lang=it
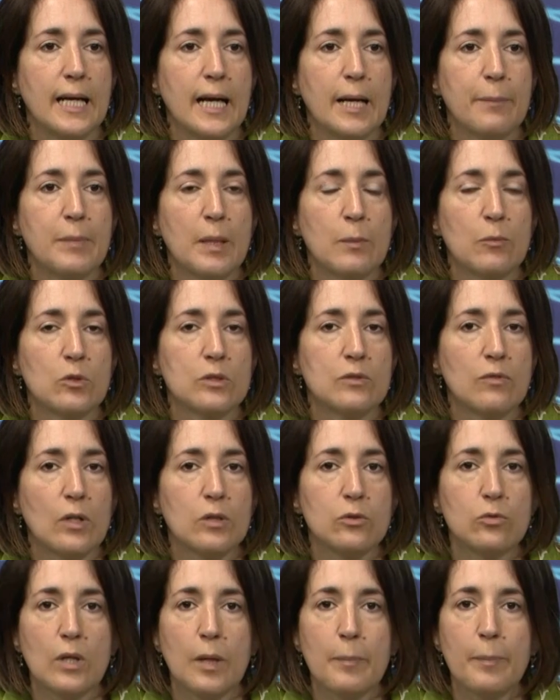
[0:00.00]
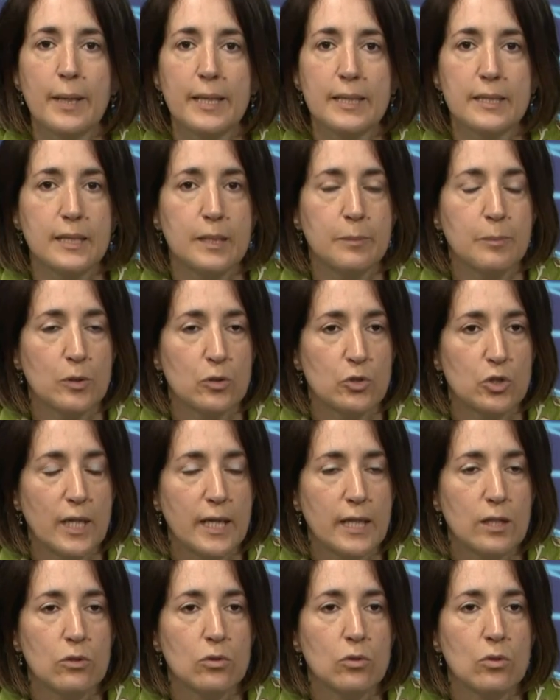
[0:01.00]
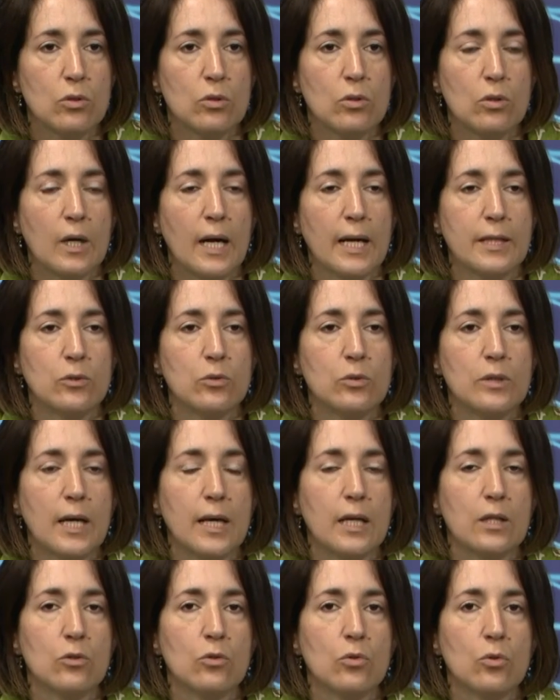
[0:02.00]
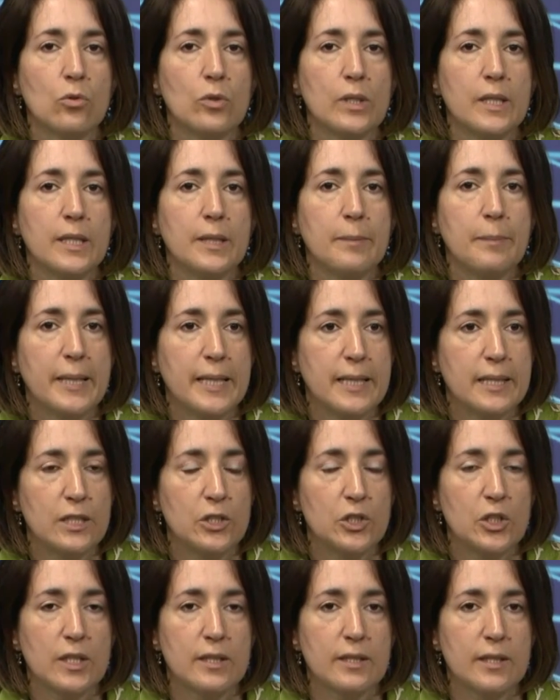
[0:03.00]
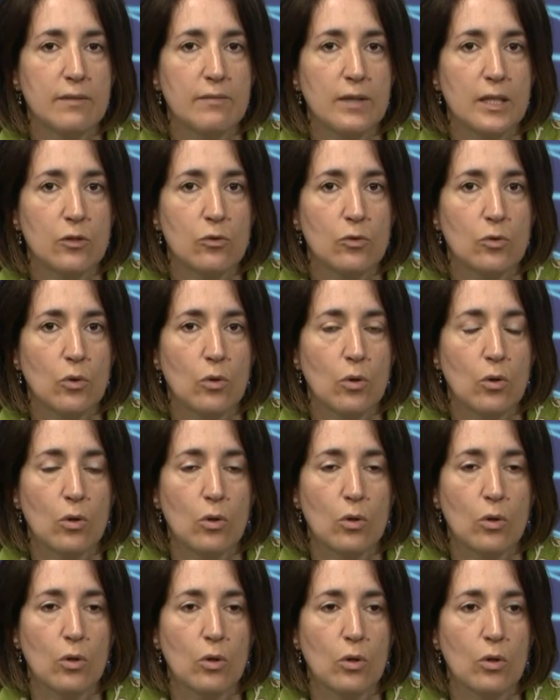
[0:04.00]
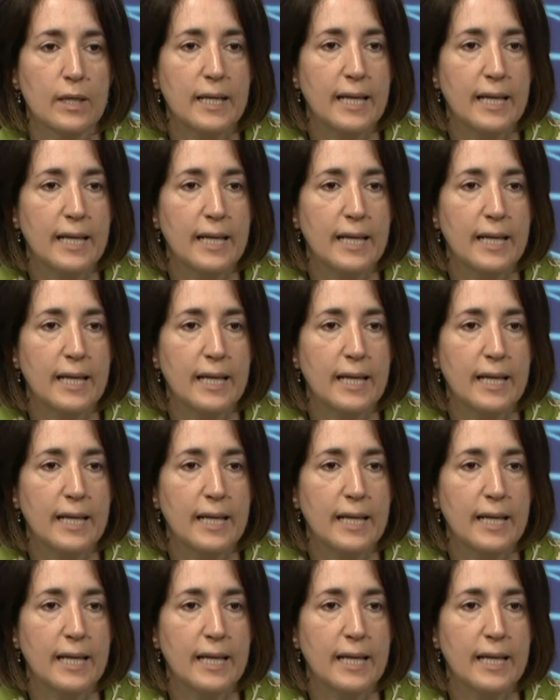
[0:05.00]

abbiamo svolto una parte di progetto aiutando i medici attraverso eh,